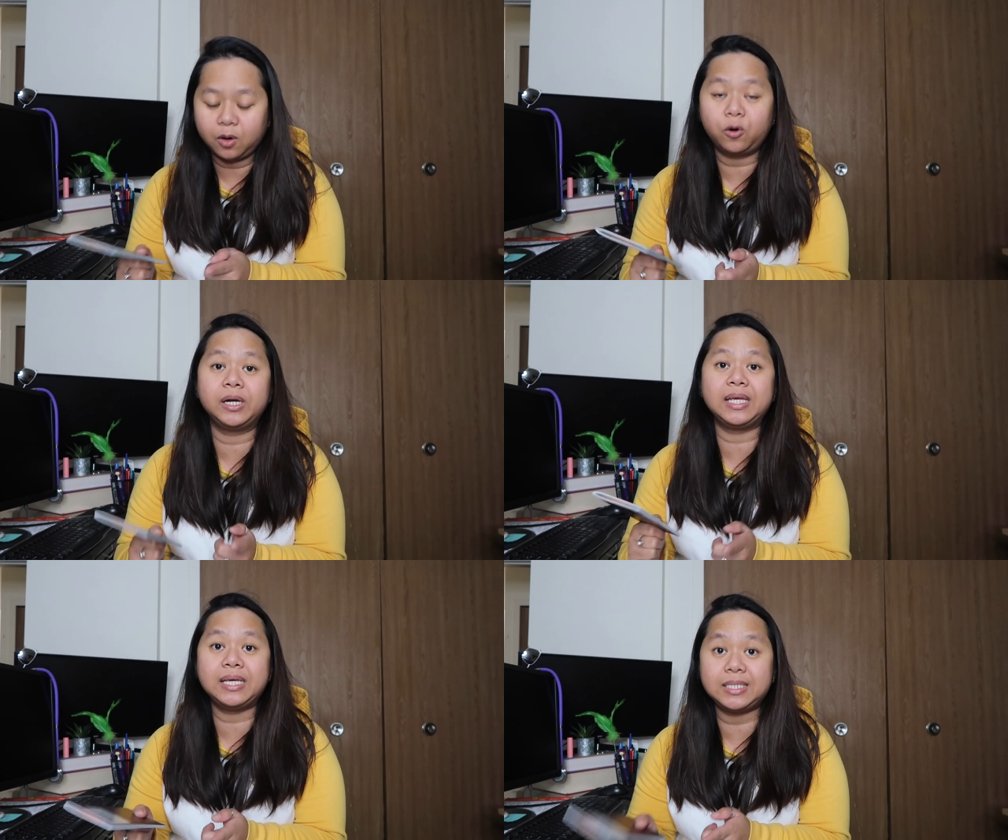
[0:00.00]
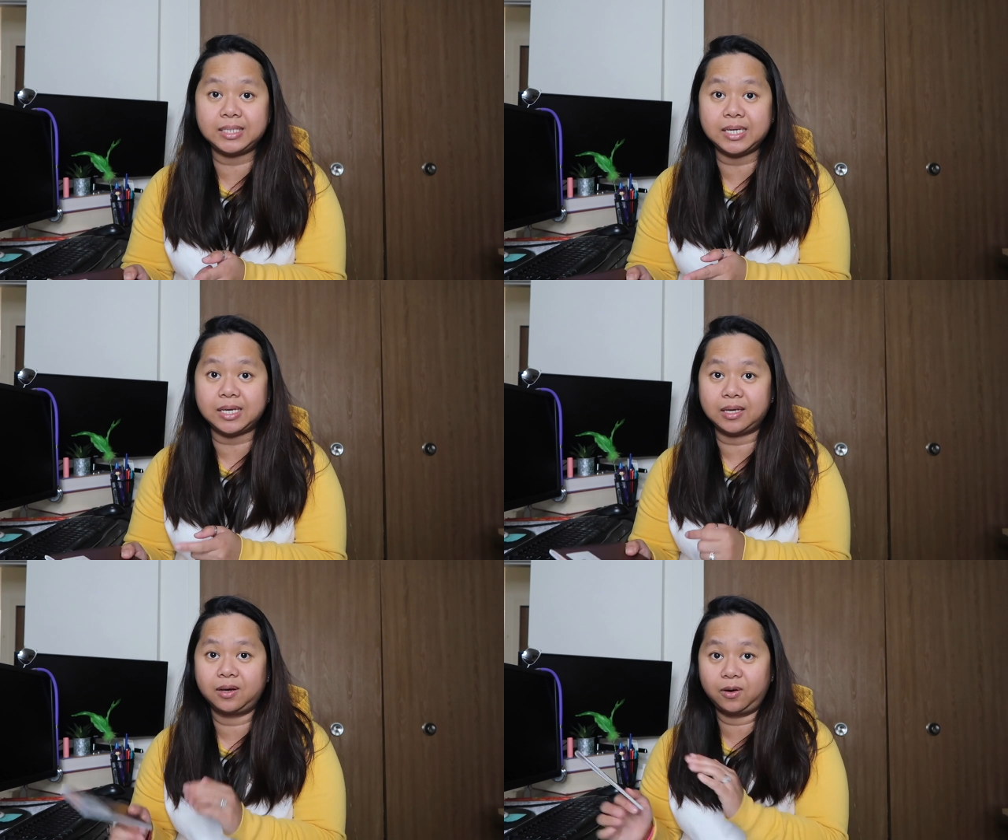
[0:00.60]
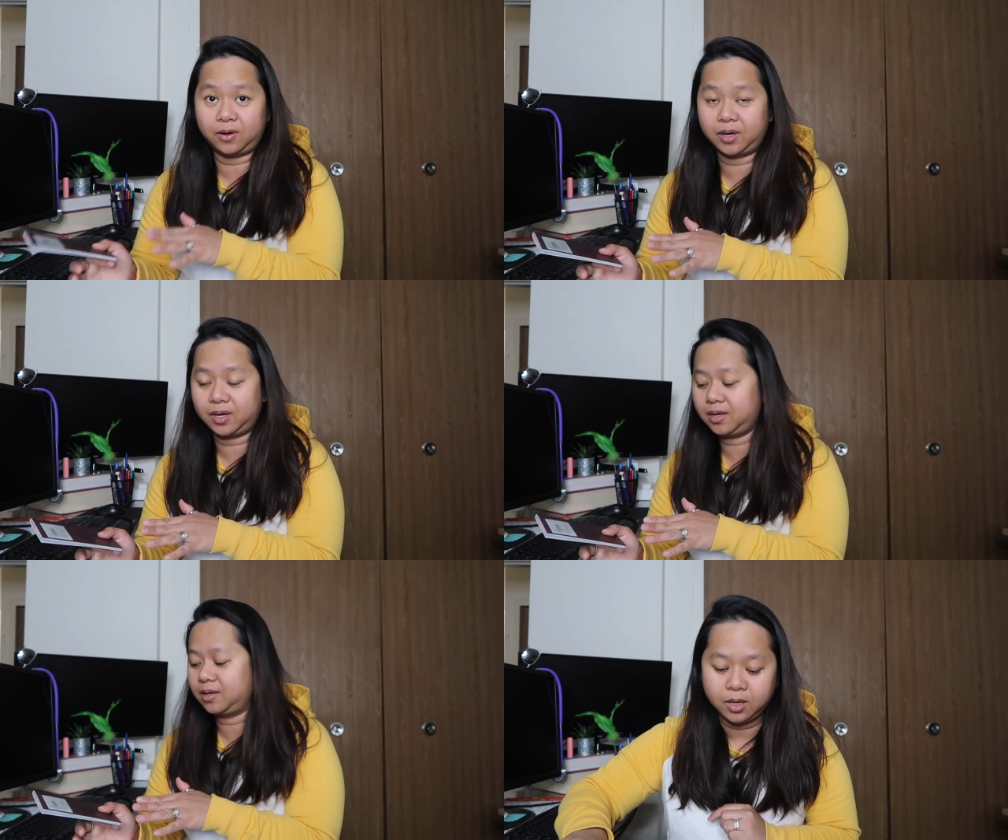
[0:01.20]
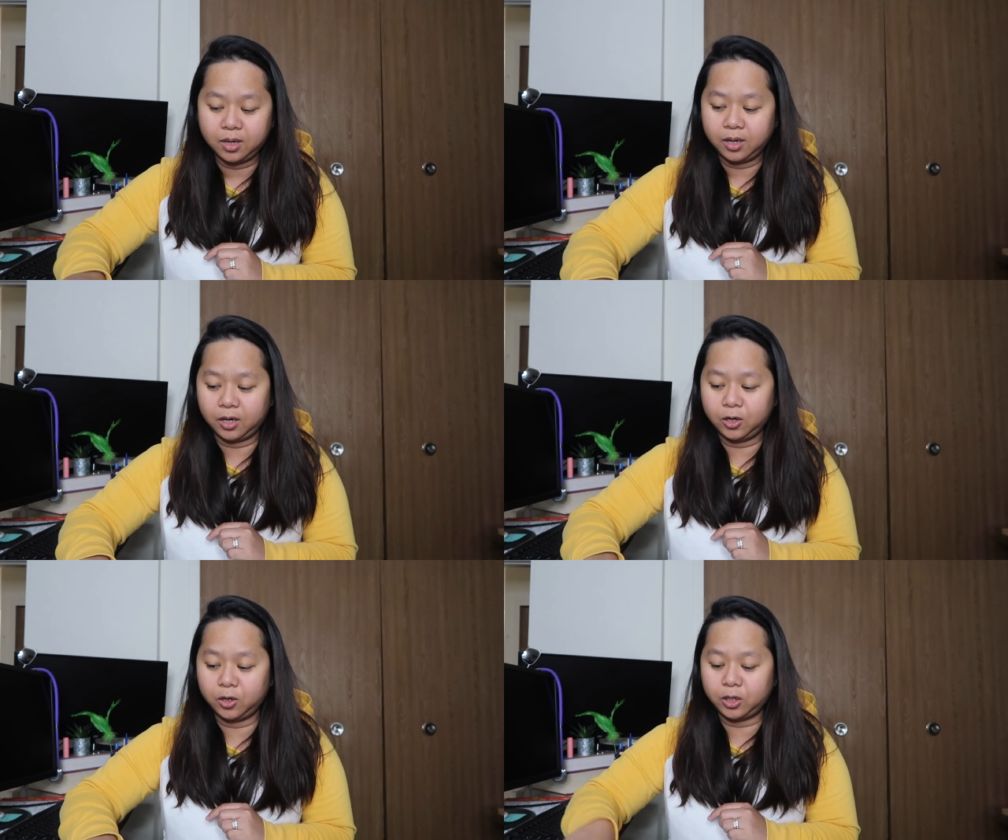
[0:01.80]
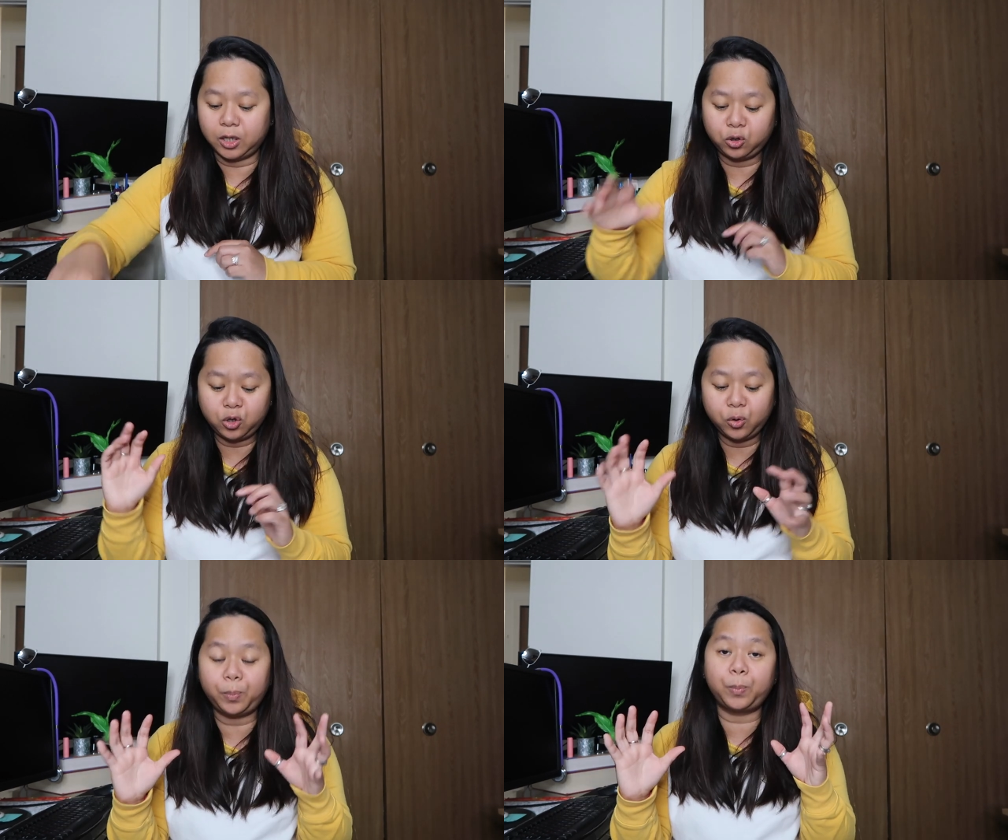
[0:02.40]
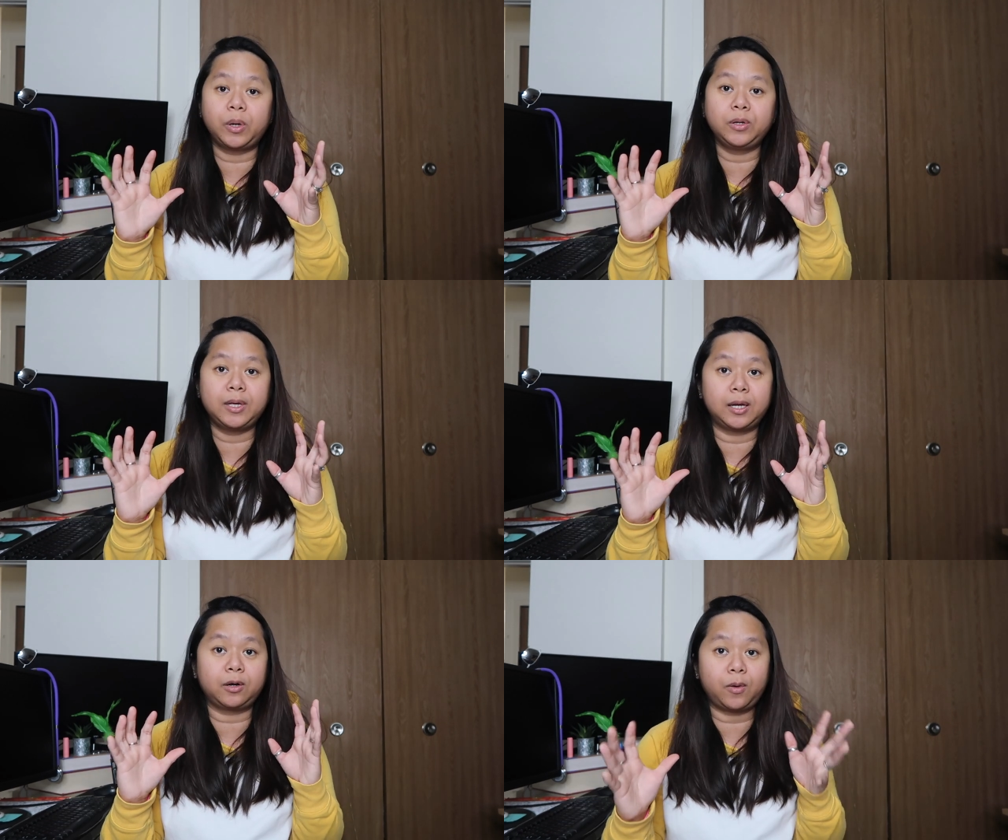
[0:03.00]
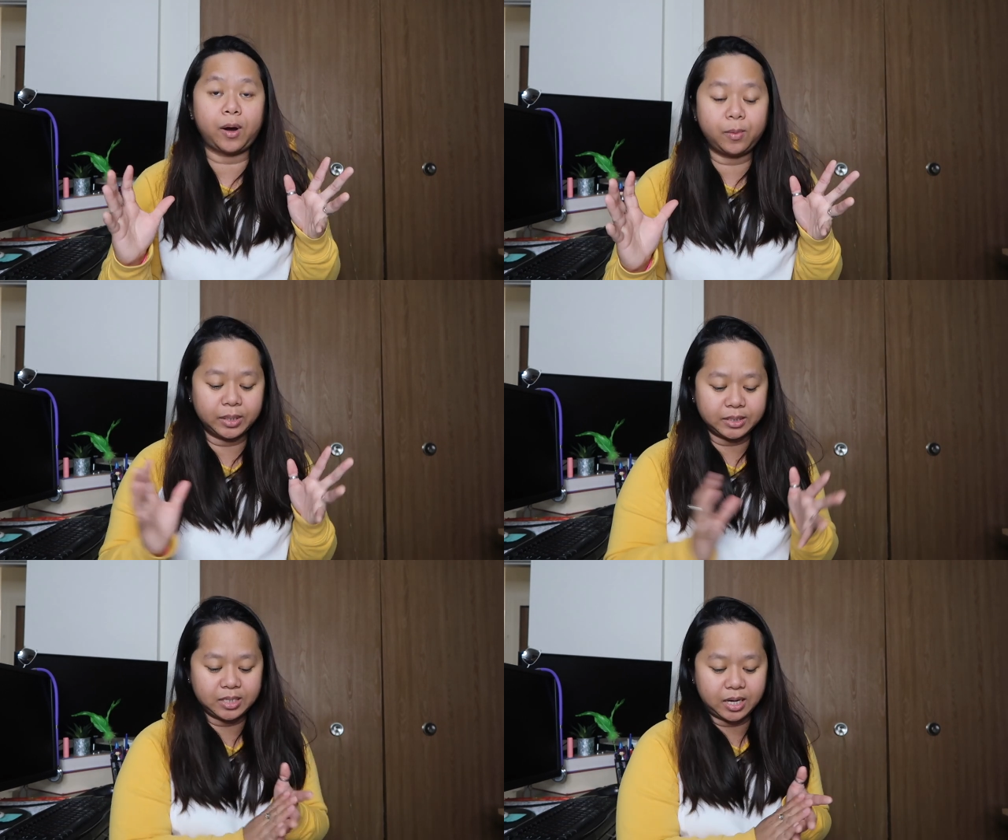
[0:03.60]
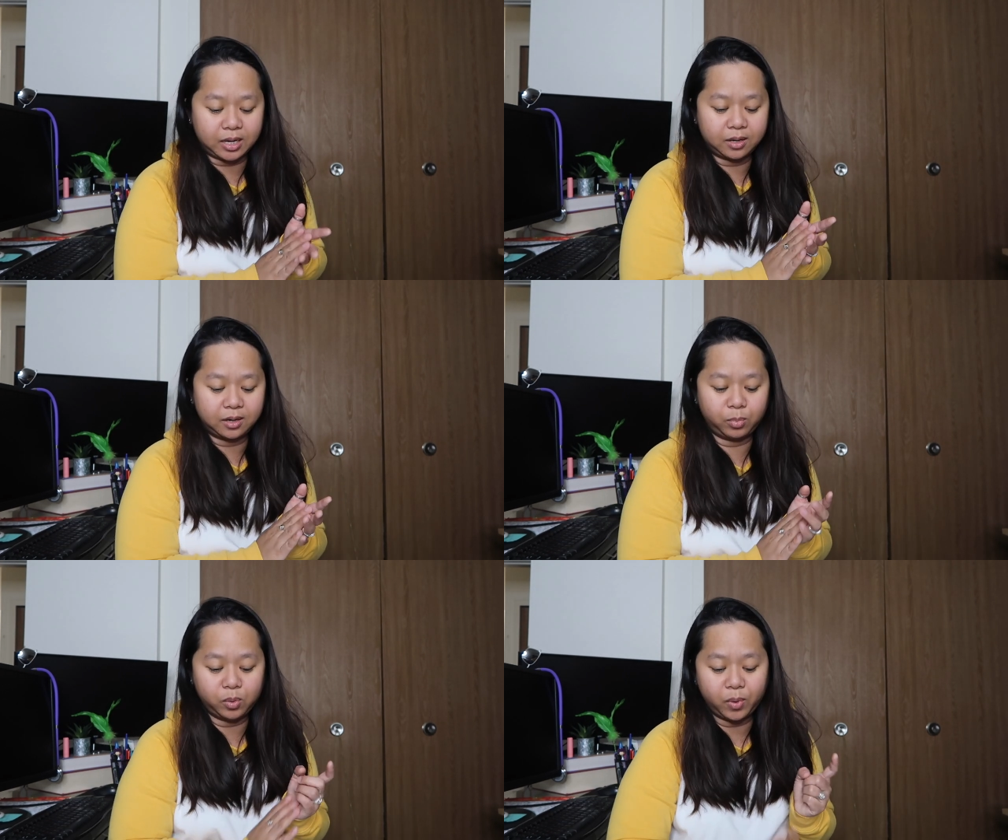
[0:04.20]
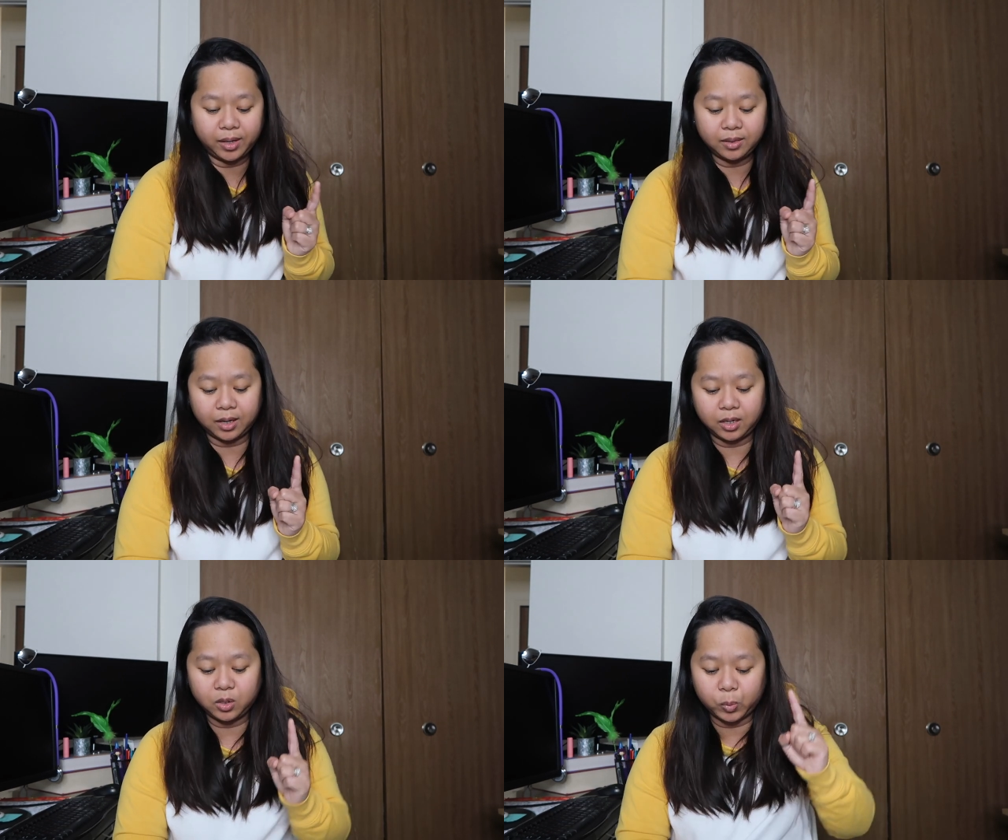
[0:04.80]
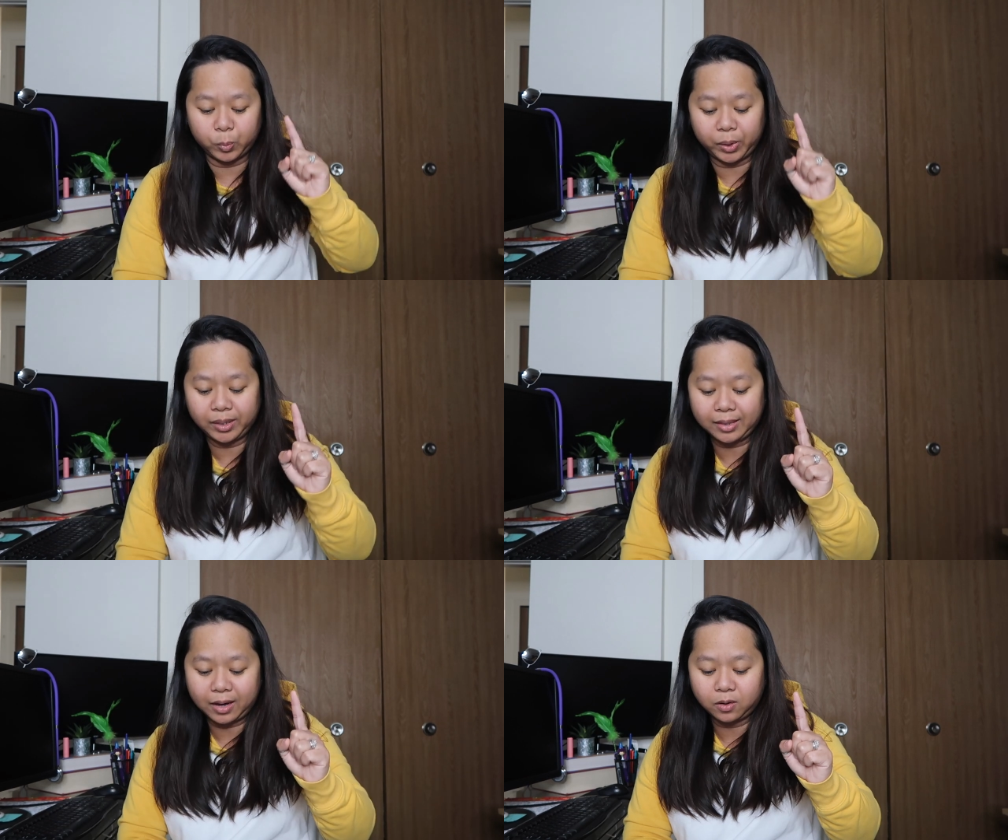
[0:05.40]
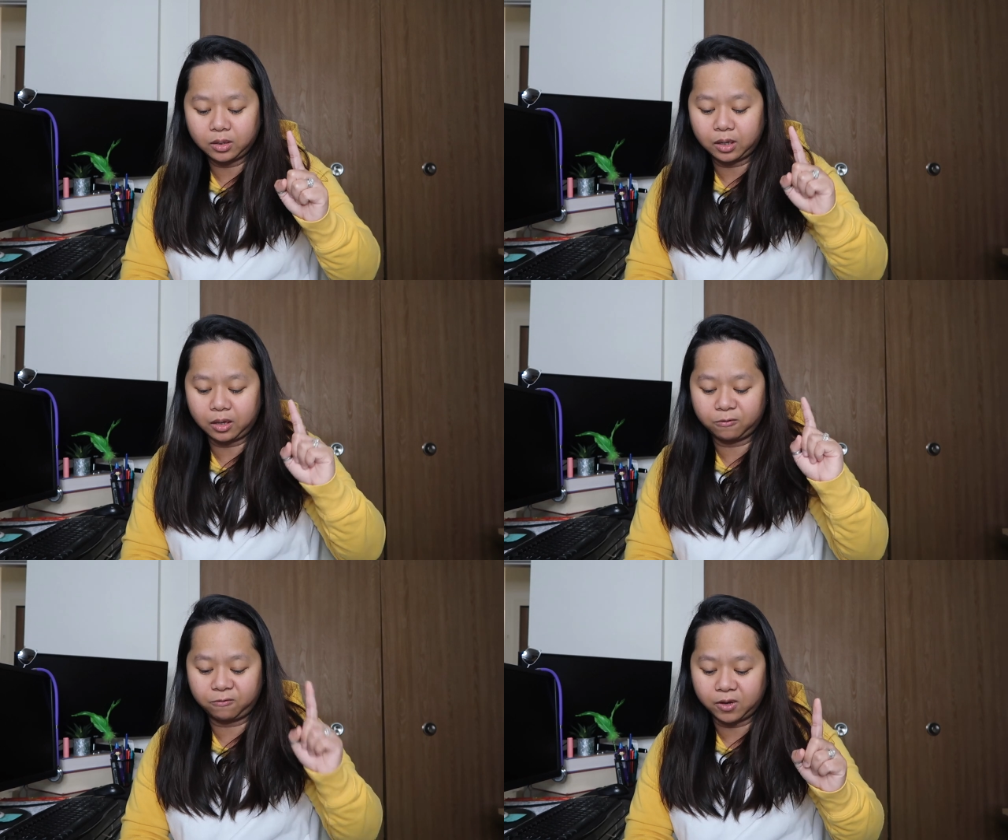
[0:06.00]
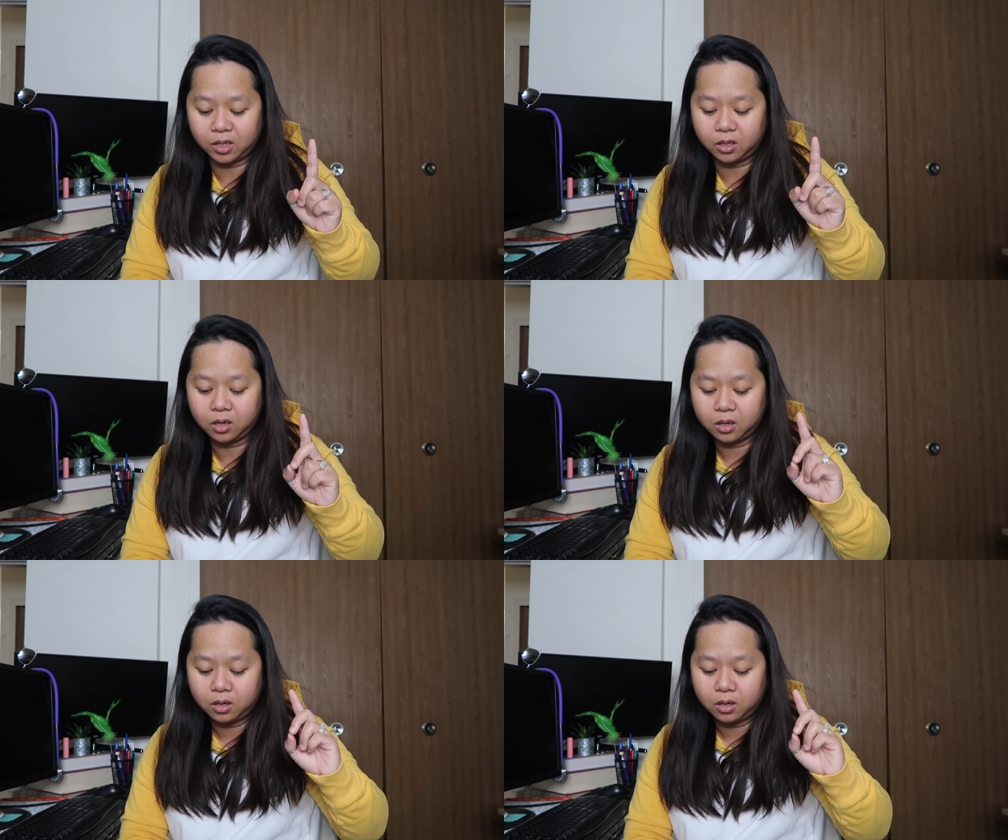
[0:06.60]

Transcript: or EC. Okay? Ayun. Ito yung, ano yan, requirements niya. Number one ay yung print out and fill.